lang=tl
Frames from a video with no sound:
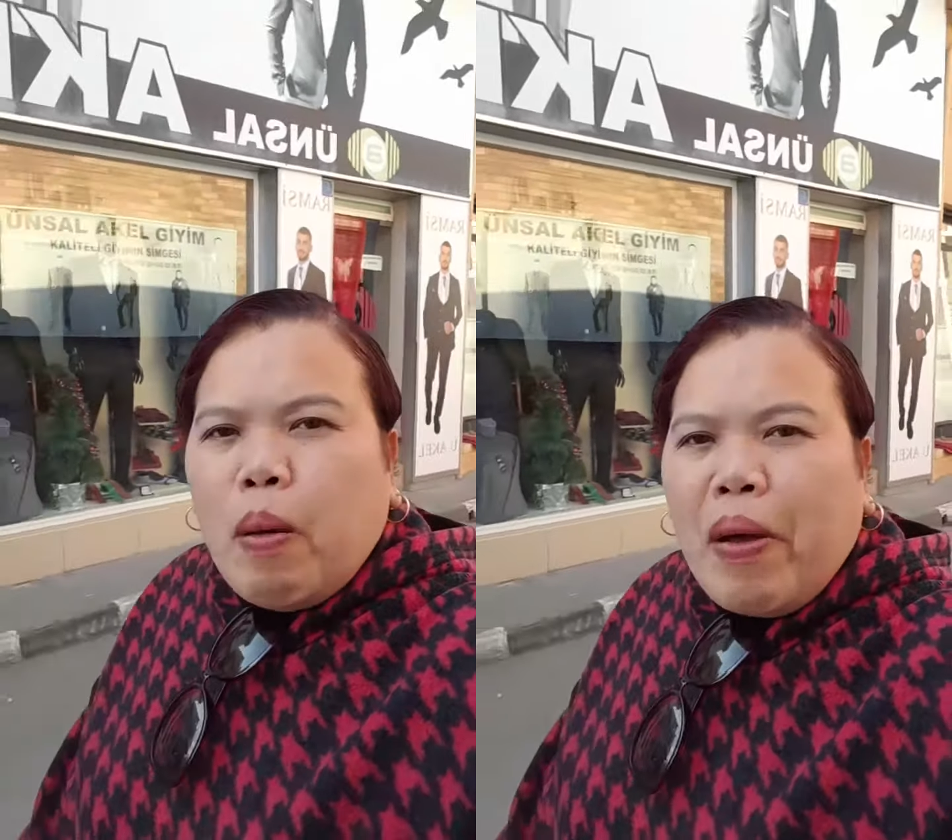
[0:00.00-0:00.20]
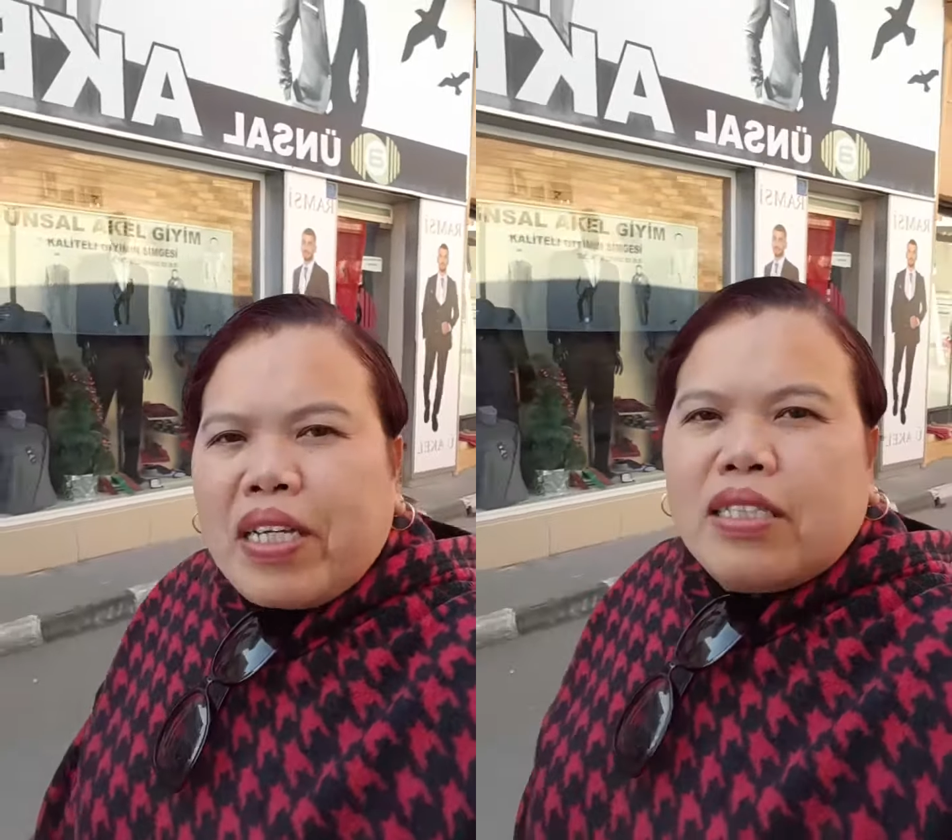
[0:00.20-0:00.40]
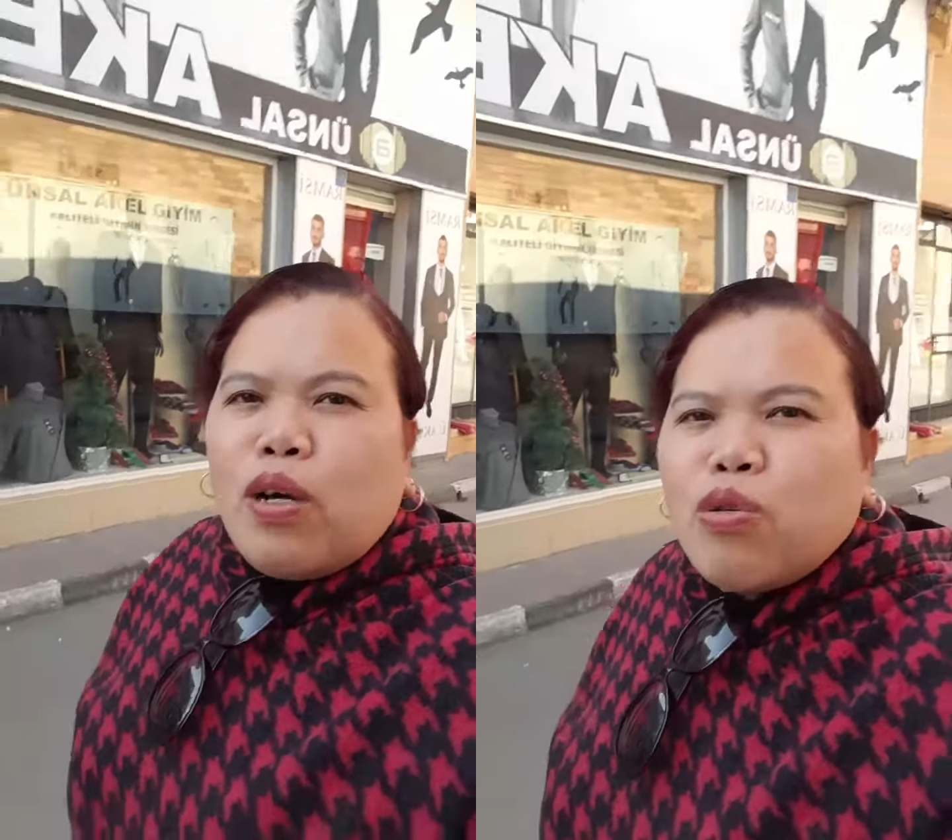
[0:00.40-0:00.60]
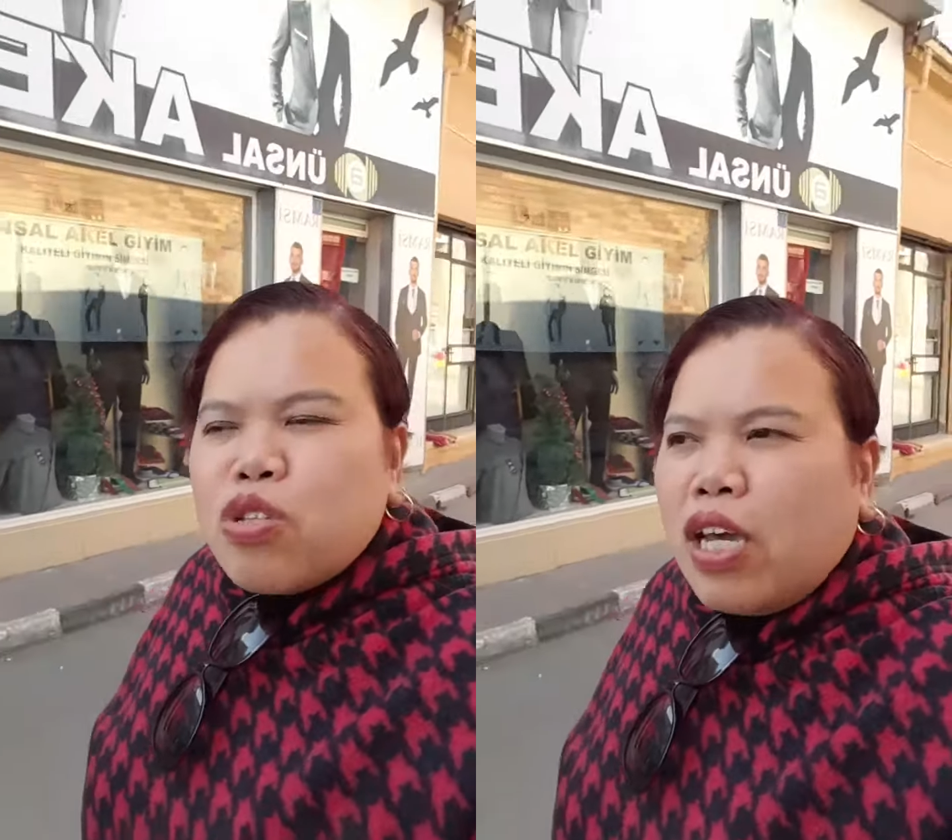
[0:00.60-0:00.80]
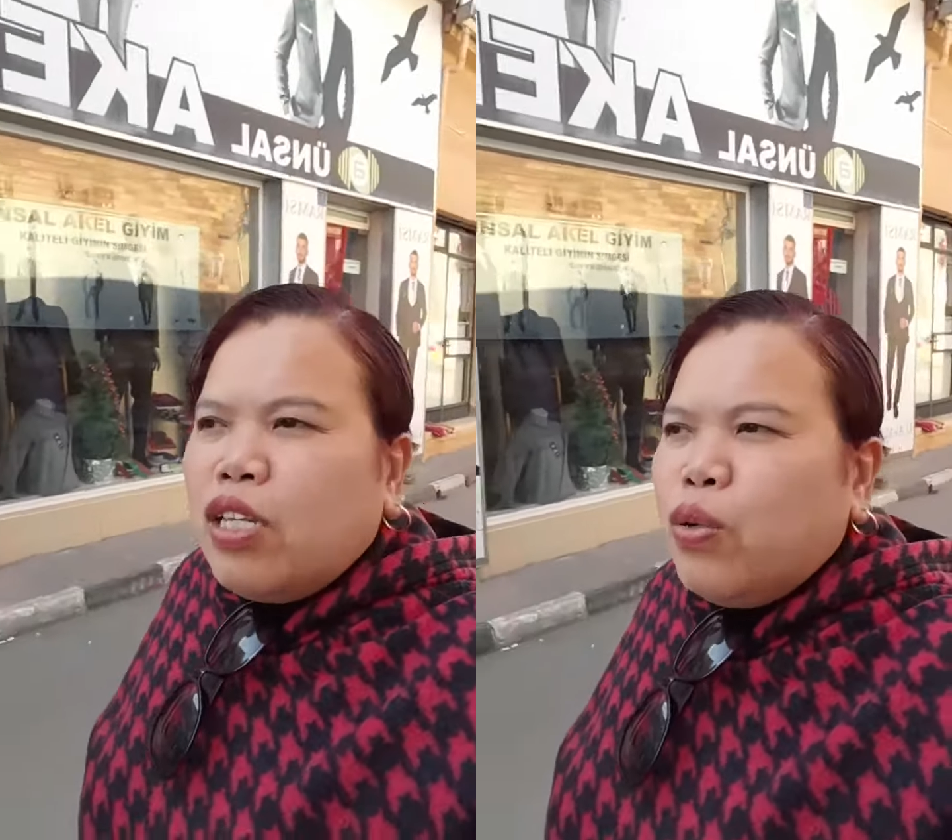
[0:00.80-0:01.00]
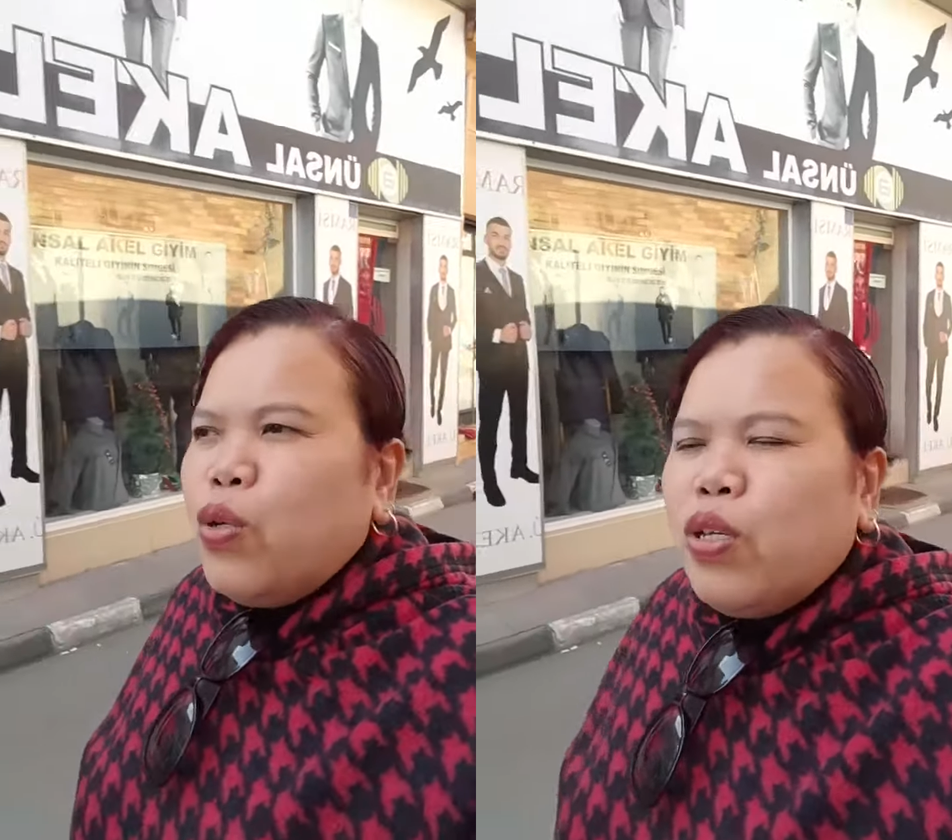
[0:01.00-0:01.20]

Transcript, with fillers: ipapakita ko sa inyo,